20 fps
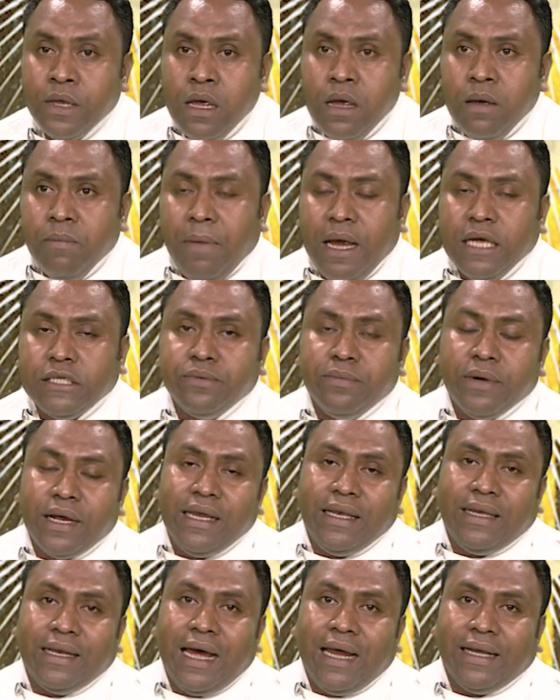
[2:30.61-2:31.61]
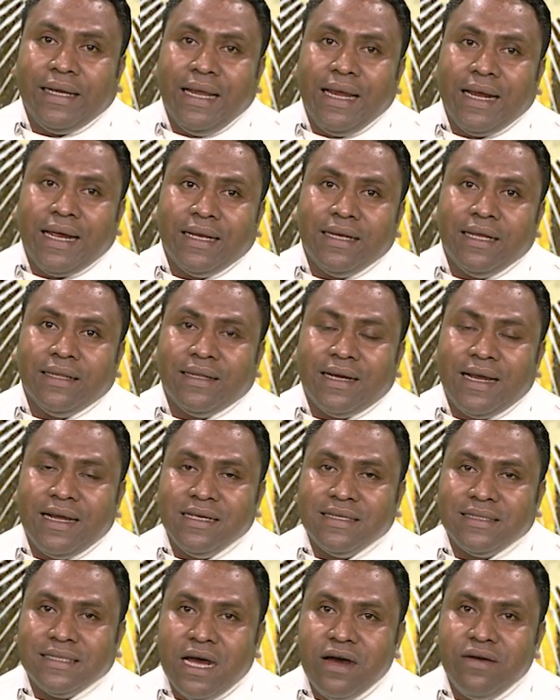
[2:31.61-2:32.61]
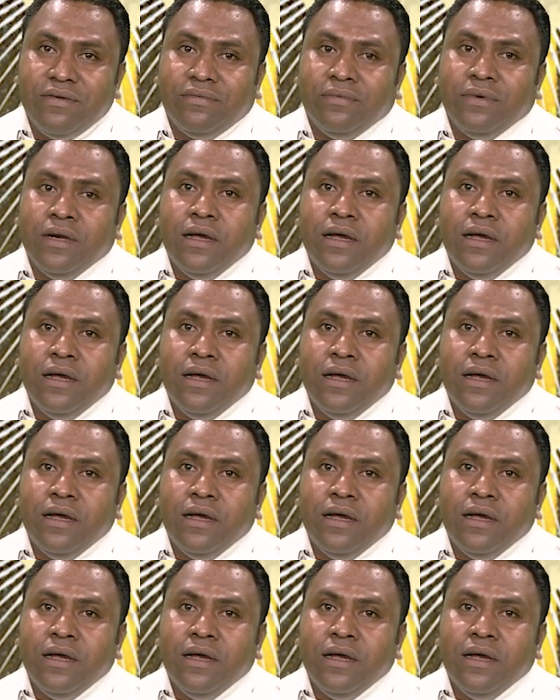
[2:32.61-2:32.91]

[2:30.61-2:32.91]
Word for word: Mesmo que tá tendo cada tradição